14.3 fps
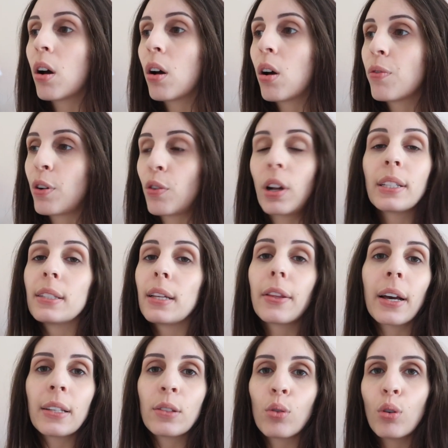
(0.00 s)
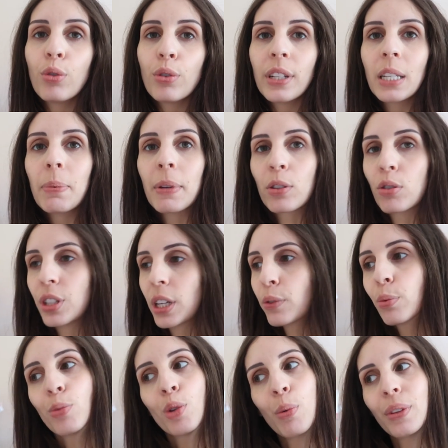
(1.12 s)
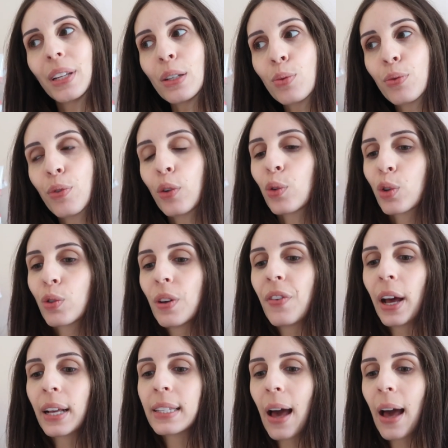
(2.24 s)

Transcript: Euh, enfin voilà des adresses lyonnaises parce que je sais que vous me demandez souvent donc je vais faire